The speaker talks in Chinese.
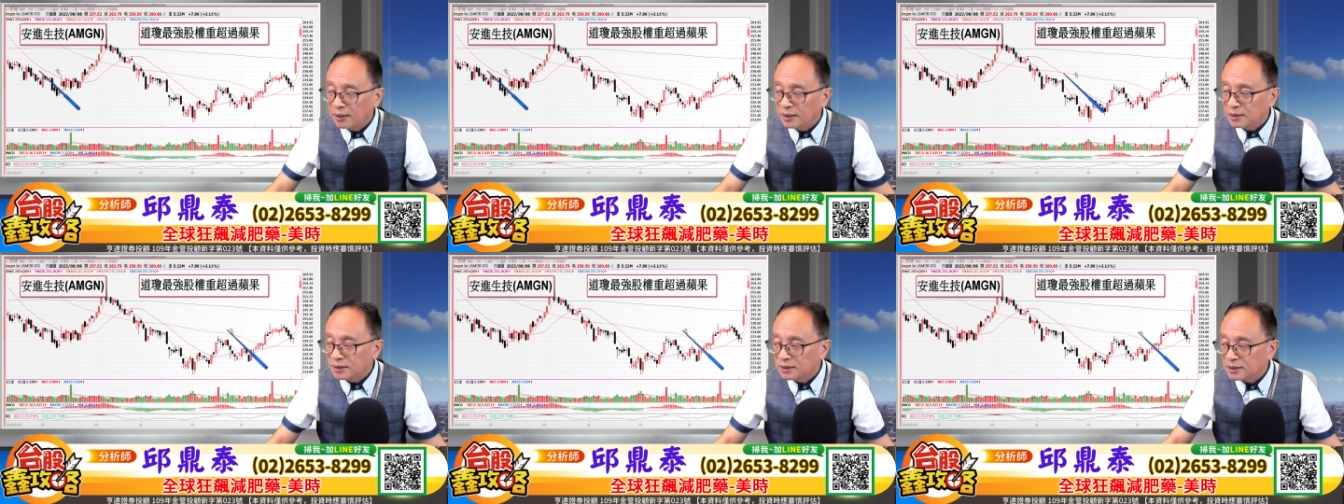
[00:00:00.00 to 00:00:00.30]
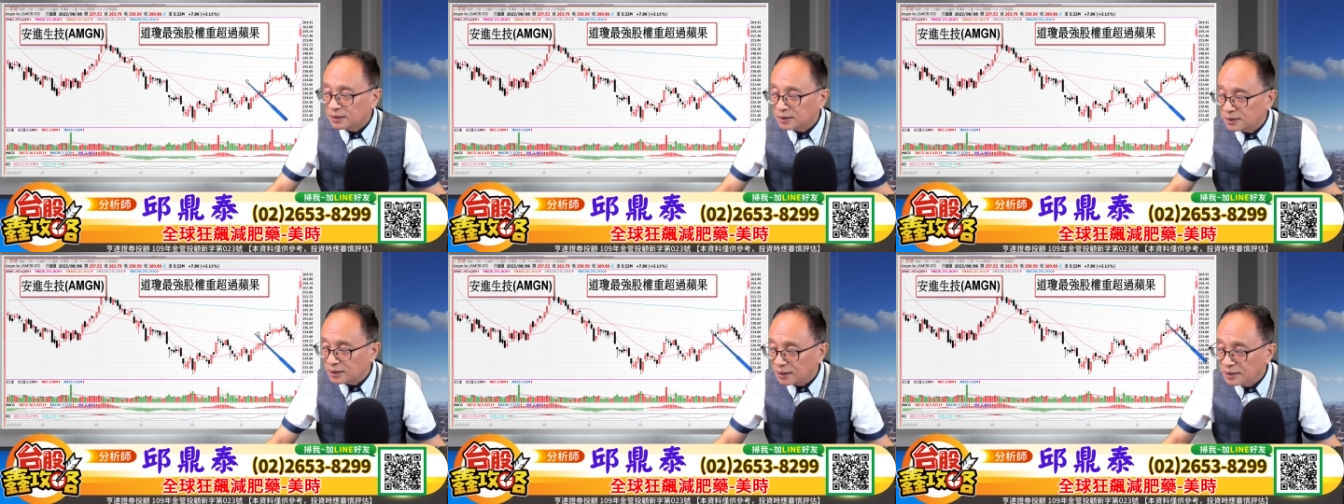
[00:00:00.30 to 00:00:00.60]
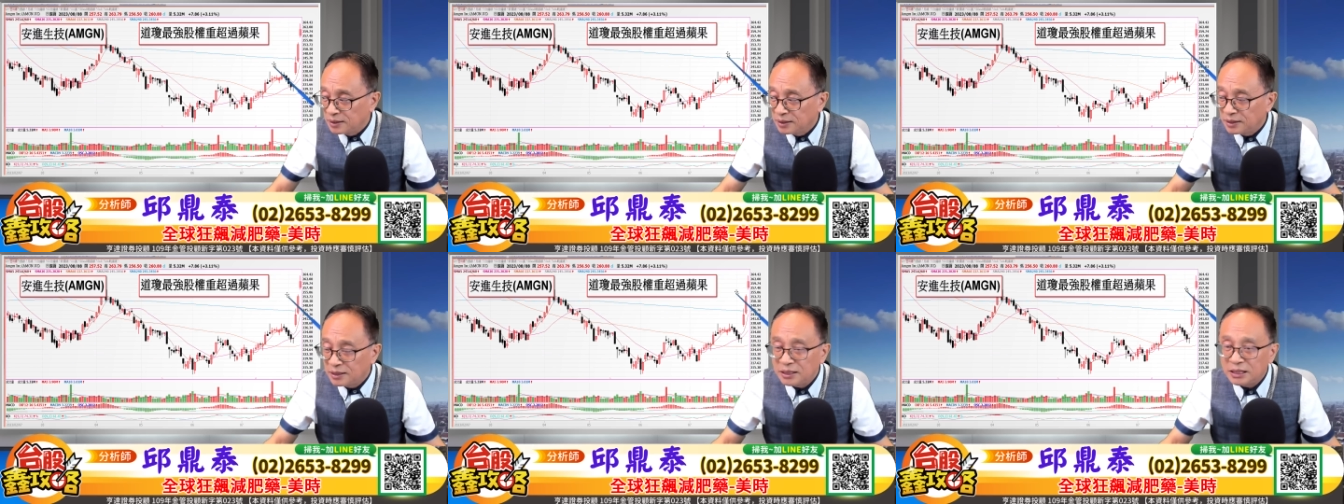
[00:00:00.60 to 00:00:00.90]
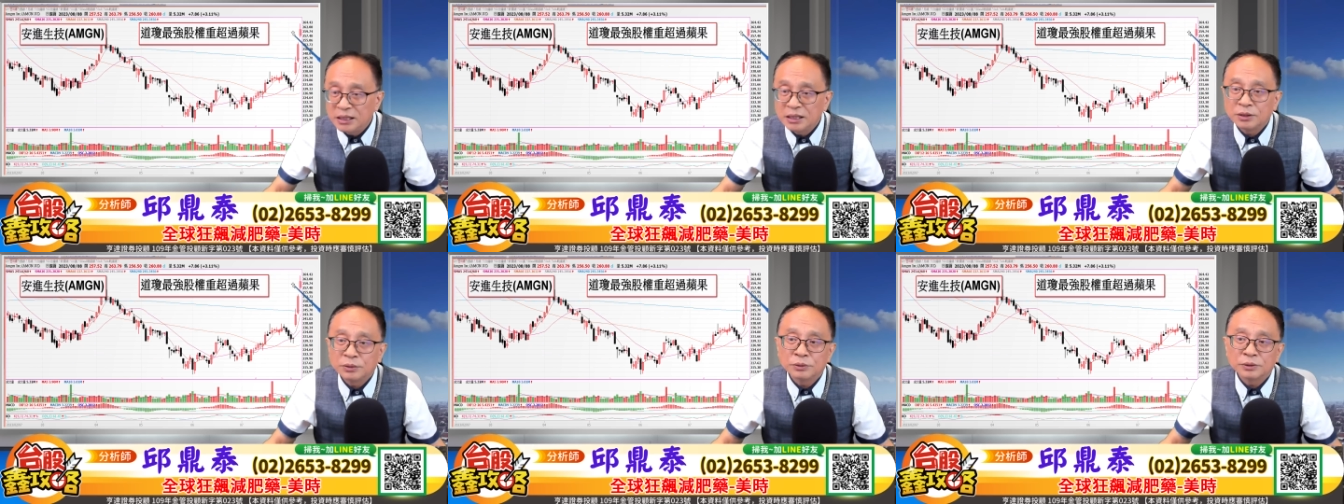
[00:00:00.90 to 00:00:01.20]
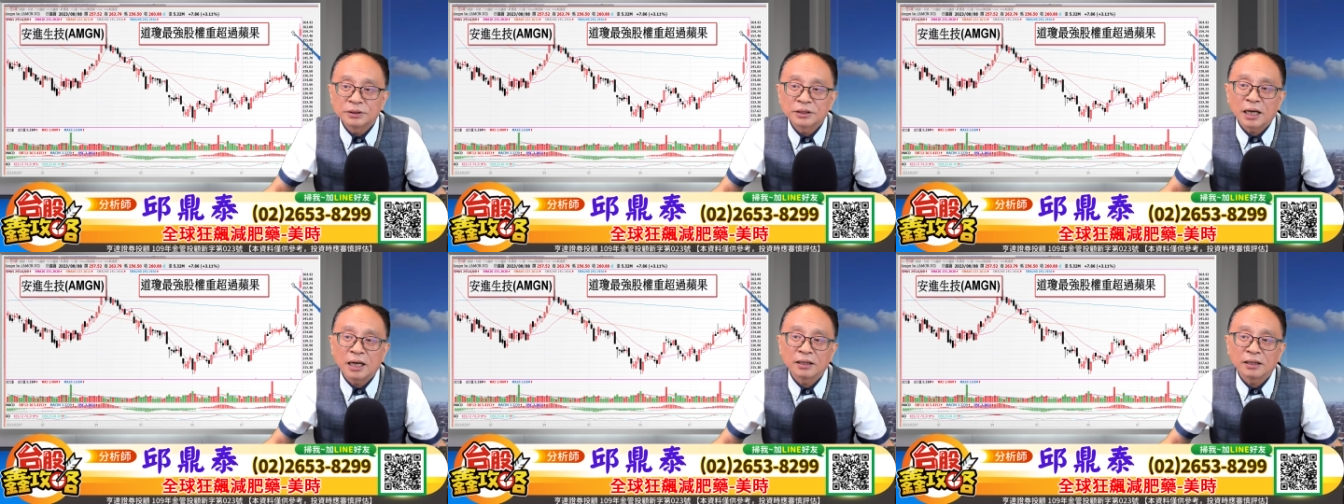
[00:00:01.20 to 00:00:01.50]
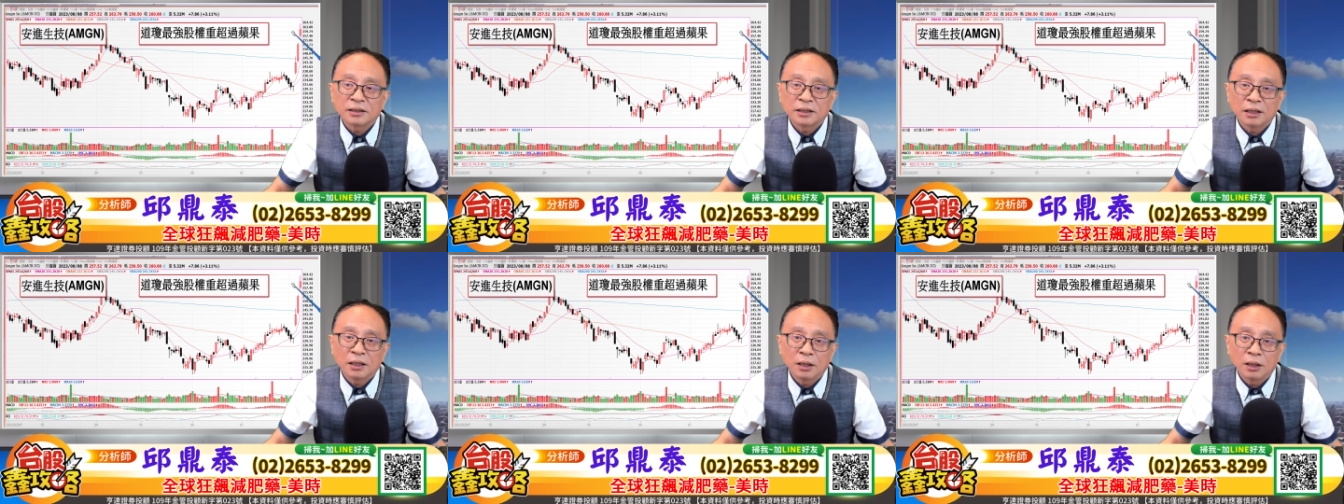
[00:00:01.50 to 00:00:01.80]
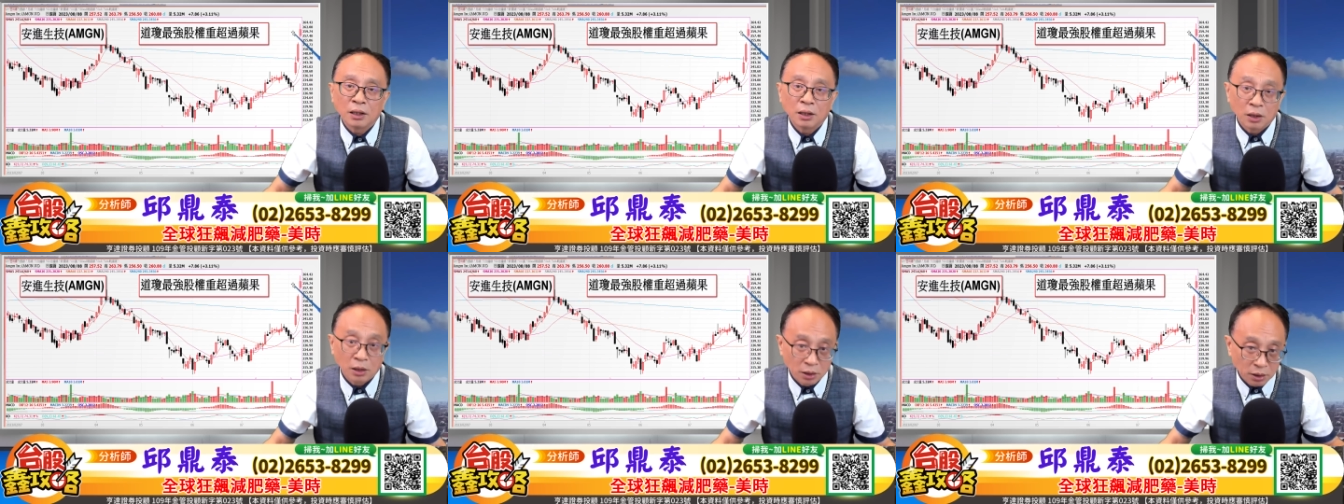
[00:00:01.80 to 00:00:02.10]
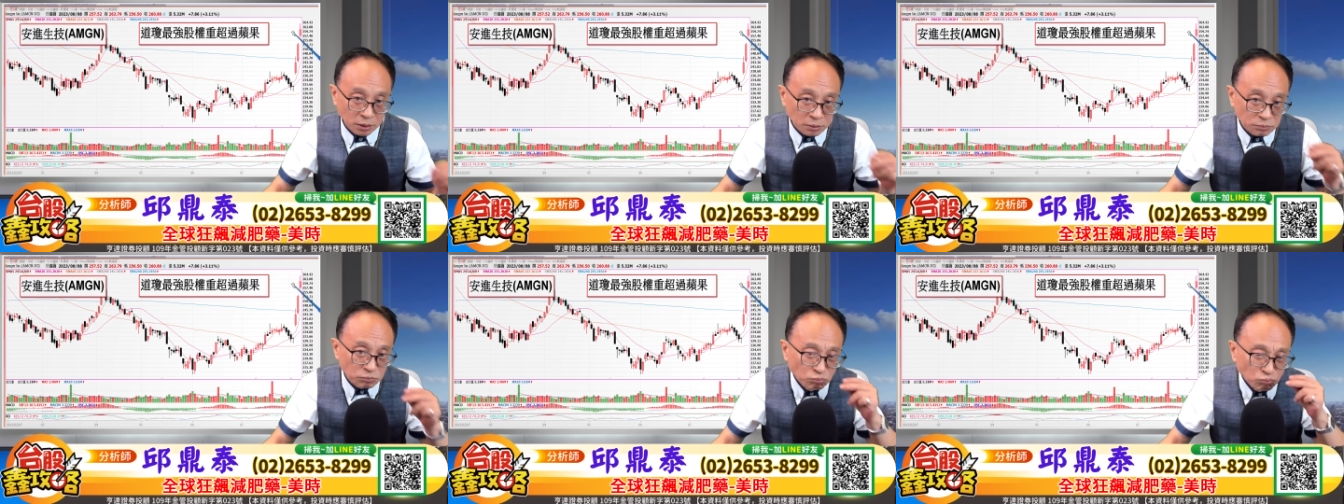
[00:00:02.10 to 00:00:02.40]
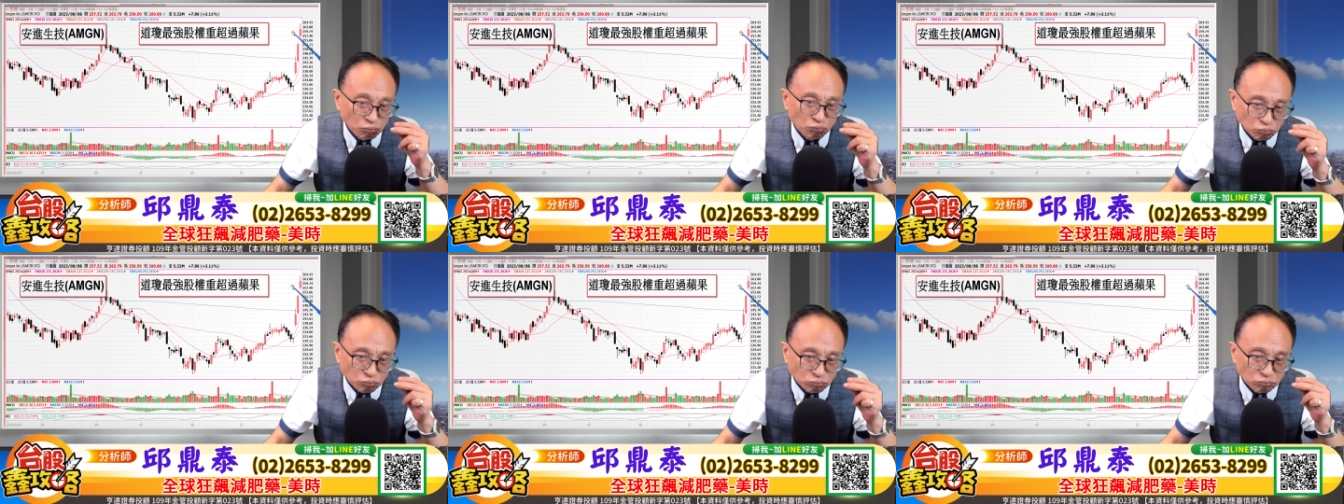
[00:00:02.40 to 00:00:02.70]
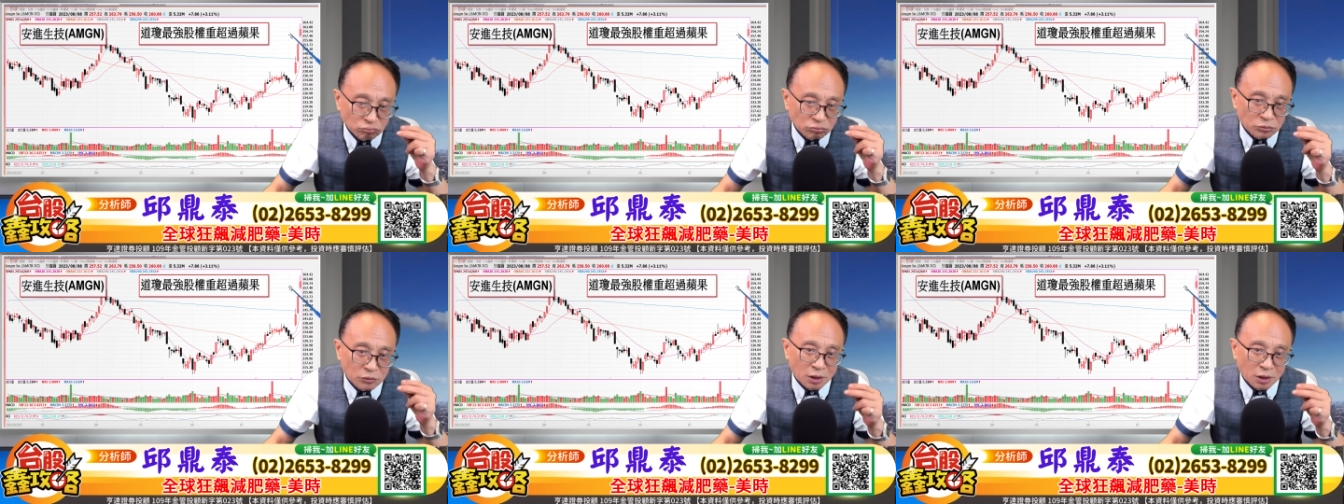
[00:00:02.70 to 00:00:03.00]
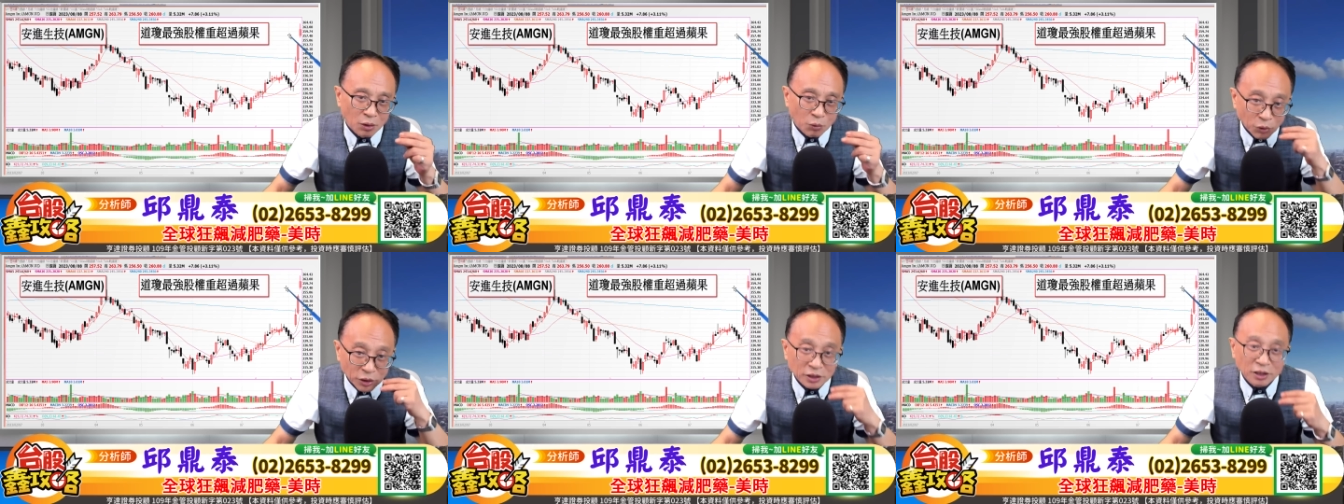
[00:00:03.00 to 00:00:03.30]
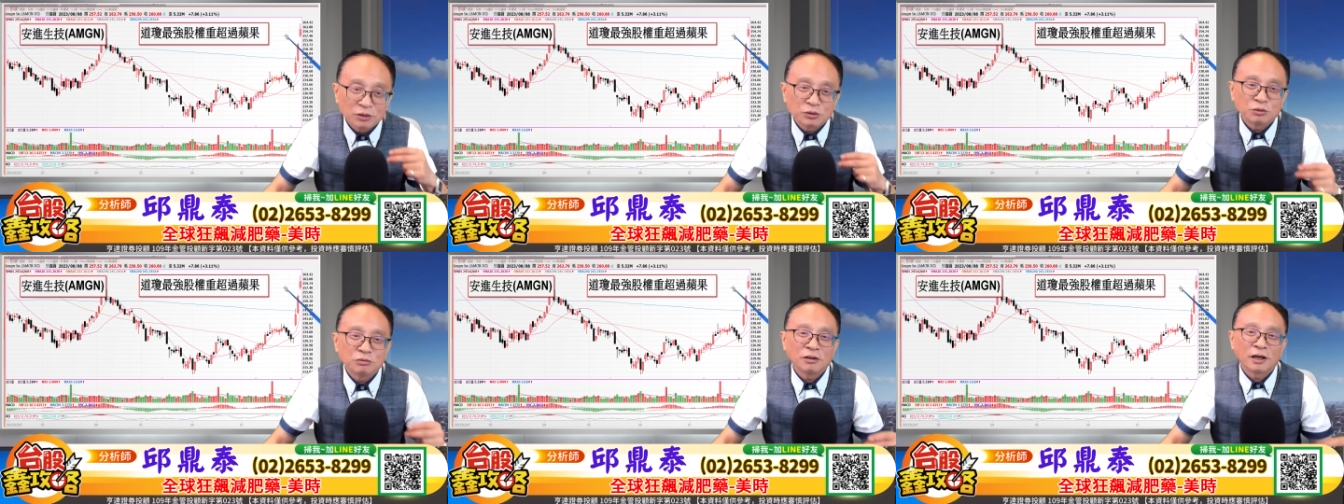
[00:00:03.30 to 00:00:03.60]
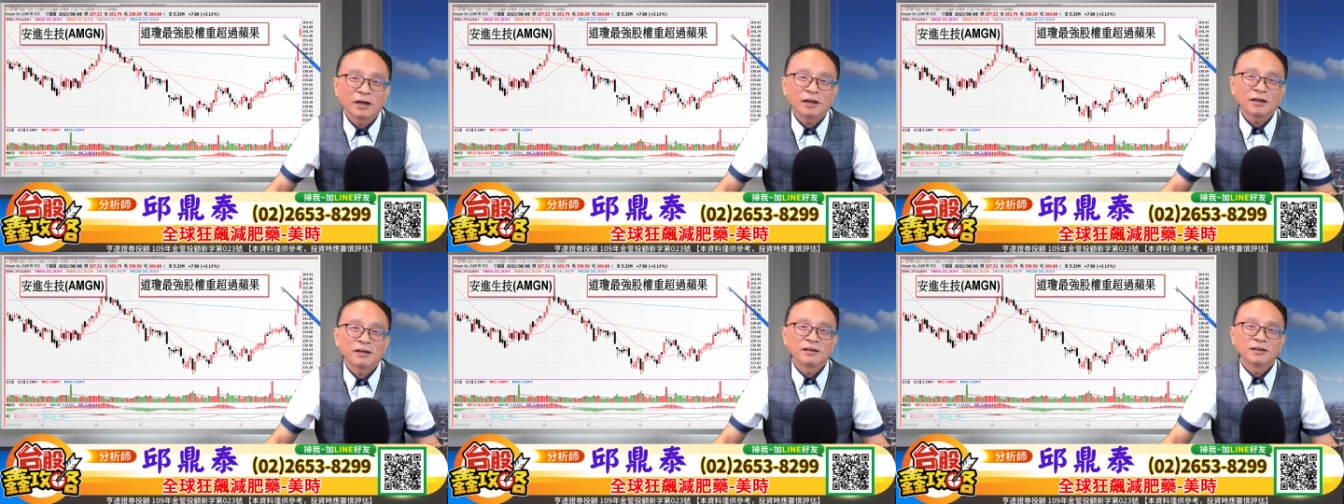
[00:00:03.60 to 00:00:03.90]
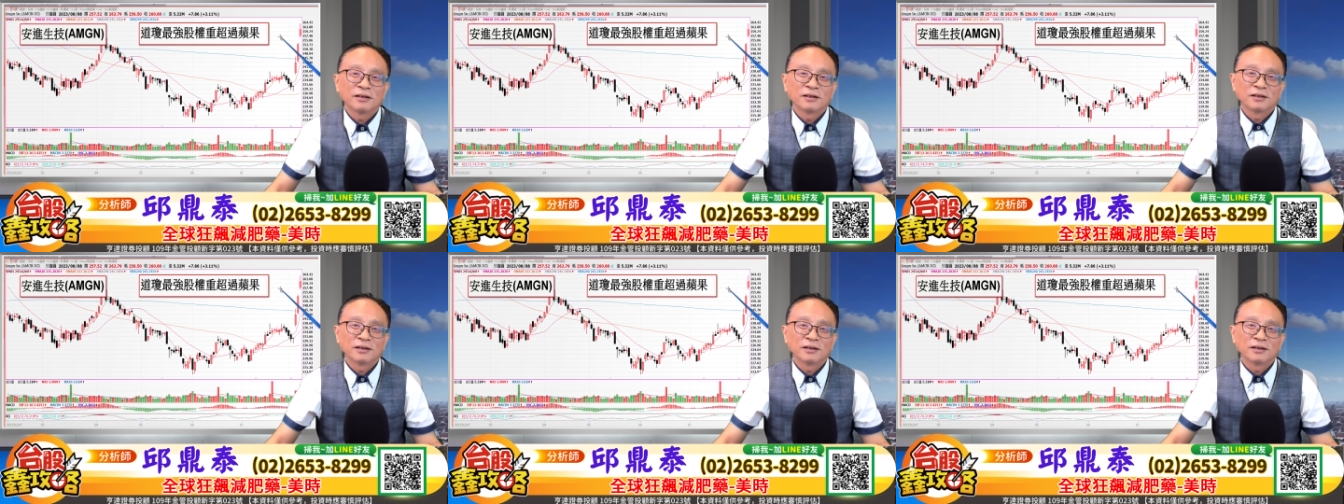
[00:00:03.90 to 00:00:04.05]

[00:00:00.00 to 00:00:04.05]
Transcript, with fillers: 生计股上的味道出来？